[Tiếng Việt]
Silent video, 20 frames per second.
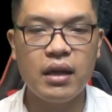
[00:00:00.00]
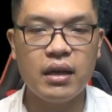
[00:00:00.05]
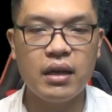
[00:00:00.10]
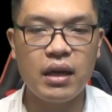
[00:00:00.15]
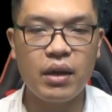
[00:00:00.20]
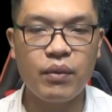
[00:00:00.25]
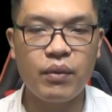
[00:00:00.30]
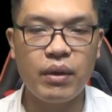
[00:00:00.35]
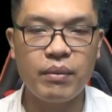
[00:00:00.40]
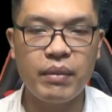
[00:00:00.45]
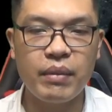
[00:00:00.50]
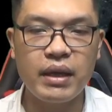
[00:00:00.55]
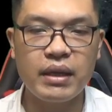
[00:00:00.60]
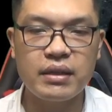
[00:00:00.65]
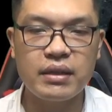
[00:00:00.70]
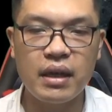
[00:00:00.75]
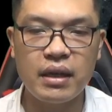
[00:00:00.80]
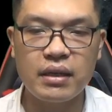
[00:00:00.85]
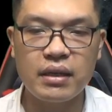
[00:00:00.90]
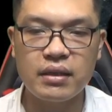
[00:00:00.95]
Lao Huyền Minh
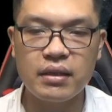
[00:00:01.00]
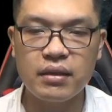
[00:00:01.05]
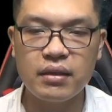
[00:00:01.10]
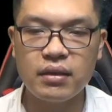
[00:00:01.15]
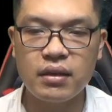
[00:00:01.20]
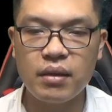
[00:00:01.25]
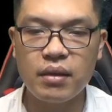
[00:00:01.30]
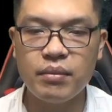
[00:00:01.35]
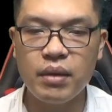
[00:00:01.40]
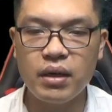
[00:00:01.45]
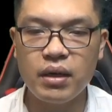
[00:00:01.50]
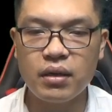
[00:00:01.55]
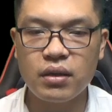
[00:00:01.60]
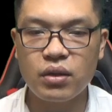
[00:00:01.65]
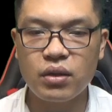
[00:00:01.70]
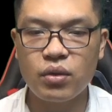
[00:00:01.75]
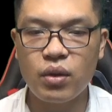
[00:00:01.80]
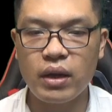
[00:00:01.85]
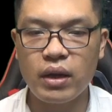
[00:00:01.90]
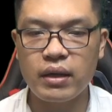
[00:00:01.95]
giận dữ tới mức
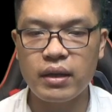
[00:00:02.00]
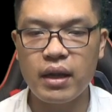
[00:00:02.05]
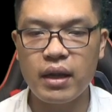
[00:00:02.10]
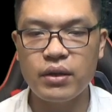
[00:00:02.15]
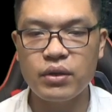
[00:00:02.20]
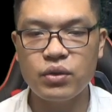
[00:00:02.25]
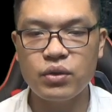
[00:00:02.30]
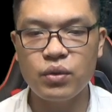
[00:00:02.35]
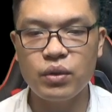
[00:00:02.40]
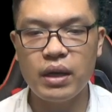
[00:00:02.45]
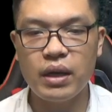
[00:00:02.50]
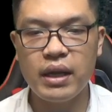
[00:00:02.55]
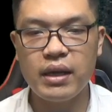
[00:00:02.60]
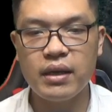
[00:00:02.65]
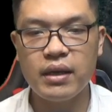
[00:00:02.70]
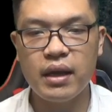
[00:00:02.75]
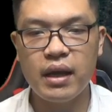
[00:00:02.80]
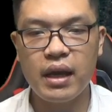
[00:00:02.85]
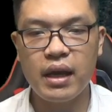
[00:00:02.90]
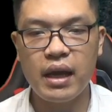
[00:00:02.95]
toàn thân run lên.
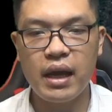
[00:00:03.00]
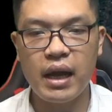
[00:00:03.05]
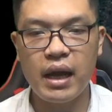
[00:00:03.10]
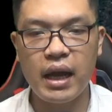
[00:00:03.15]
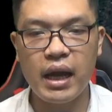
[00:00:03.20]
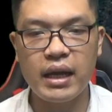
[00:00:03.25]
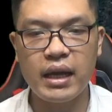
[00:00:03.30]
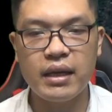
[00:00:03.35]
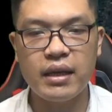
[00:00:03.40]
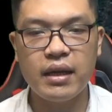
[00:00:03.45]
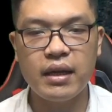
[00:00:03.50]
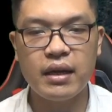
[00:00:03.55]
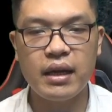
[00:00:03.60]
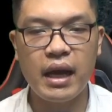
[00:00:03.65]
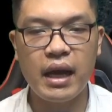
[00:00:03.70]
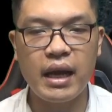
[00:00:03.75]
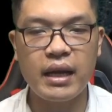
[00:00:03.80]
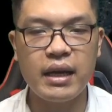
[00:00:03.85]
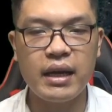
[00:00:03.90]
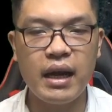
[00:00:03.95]
Ai, là
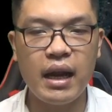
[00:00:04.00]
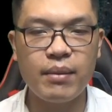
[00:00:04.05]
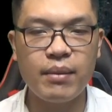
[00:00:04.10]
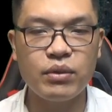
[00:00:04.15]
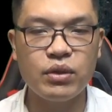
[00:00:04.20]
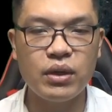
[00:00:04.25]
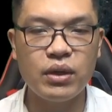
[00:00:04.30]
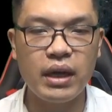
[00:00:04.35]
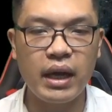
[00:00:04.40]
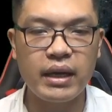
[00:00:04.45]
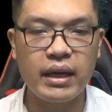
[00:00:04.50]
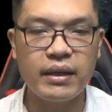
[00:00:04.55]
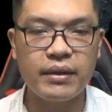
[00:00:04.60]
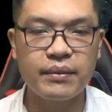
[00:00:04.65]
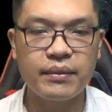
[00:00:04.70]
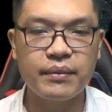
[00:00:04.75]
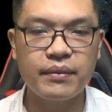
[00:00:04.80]
ai đã làm chuyện này?